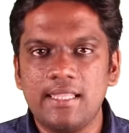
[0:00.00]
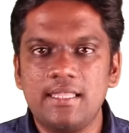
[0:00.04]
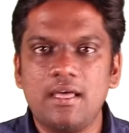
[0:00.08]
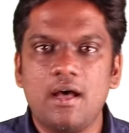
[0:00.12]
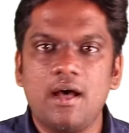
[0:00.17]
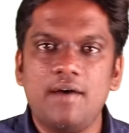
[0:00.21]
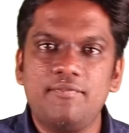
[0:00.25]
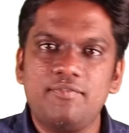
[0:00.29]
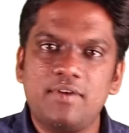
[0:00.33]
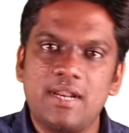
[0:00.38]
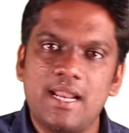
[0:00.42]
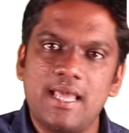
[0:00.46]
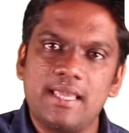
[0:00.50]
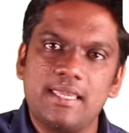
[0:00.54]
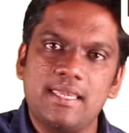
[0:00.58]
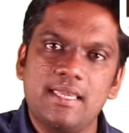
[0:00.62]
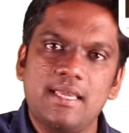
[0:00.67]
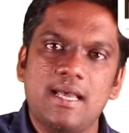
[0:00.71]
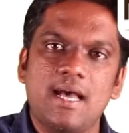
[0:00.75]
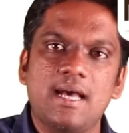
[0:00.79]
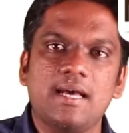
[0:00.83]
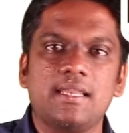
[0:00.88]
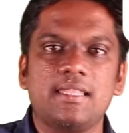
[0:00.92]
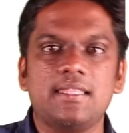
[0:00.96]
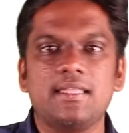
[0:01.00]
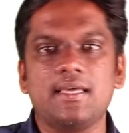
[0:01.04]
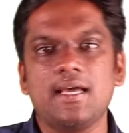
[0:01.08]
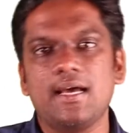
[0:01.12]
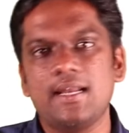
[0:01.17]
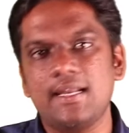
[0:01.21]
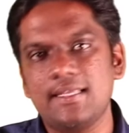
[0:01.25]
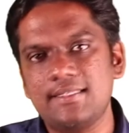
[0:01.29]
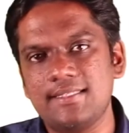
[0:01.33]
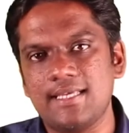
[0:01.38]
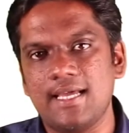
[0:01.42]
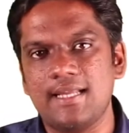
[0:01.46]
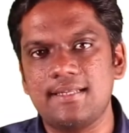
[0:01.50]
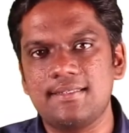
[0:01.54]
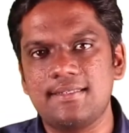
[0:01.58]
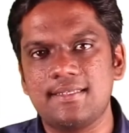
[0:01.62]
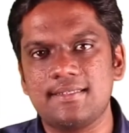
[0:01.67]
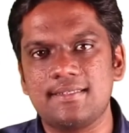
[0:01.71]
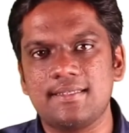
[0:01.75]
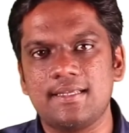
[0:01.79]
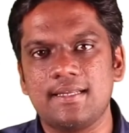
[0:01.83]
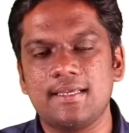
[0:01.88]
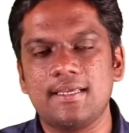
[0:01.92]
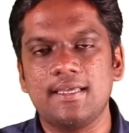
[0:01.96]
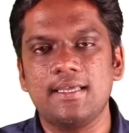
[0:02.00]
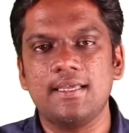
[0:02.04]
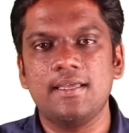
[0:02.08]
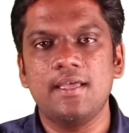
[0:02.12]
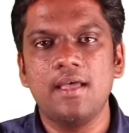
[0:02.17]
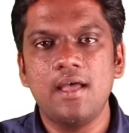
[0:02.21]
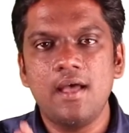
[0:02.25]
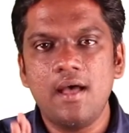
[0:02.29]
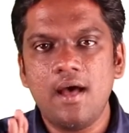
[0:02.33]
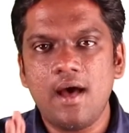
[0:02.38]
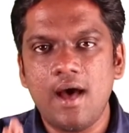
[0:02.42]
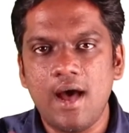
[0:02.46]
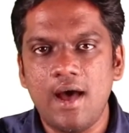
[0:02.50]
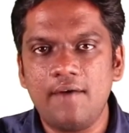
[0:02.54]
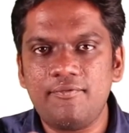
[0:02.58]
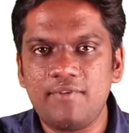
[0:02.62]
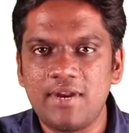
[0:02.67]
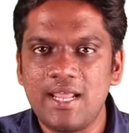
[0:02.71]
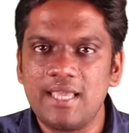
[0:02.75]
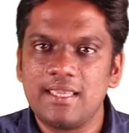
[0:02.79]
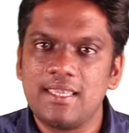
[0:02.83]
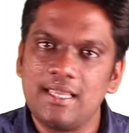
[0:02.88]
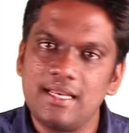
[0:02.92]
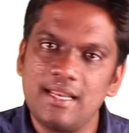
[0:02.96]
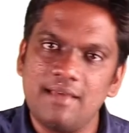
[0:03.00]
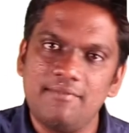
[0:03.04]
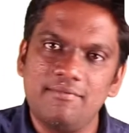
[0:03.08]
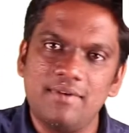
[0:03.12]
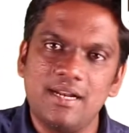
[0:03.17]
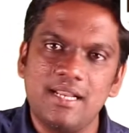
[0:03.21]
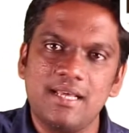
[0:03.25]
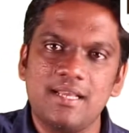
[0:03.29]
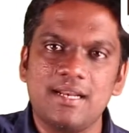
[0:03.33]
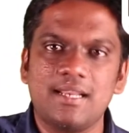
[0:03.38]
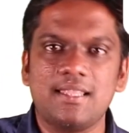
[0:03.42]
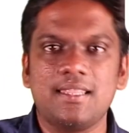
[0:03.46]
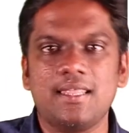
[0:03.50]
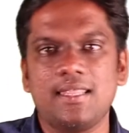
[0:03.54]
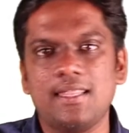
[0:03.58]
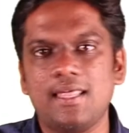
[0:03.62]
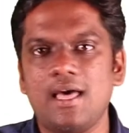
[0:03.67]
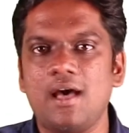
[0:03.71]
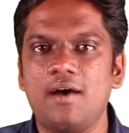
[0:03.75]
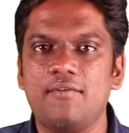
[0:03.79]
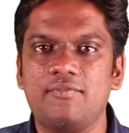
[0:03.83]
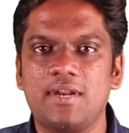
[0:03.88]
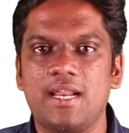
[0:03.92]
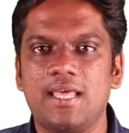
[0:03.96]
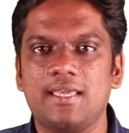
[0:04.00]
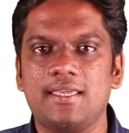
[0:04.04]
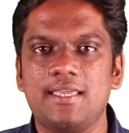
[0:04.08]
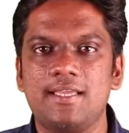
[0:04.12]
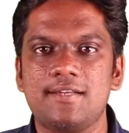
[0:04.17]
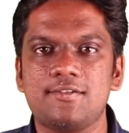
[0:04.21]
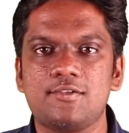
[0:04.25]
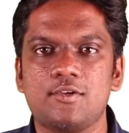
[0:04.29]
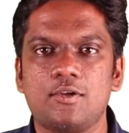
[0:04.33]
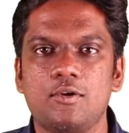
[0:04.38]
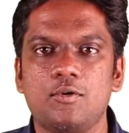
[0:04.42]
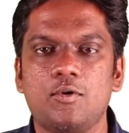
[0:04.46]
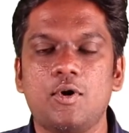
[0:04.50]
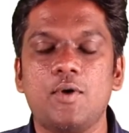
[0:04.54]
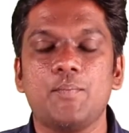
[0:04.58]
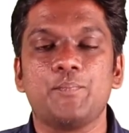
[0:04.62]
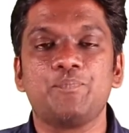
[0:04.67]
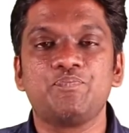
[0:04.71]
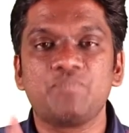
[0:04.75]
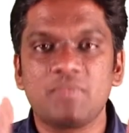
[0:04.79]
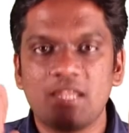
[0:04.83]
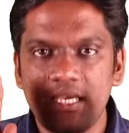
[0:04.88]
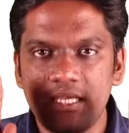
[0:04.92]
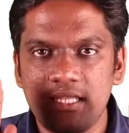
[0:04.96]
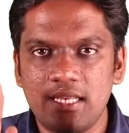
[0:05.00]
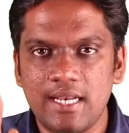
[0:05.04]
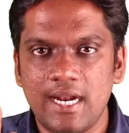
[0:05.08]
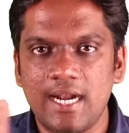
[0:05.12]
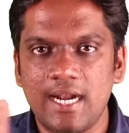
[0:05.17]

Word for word: அது ஆஃப் ட்ராக்கிங் ஆகிறதுக்கான சான்சஸ் இருக்குது ஆஃப் ட்ராக்கிங்னா விழுகிறத தான் ஆஃப் ட்ராக்கிங் சொல்லுவோம் இது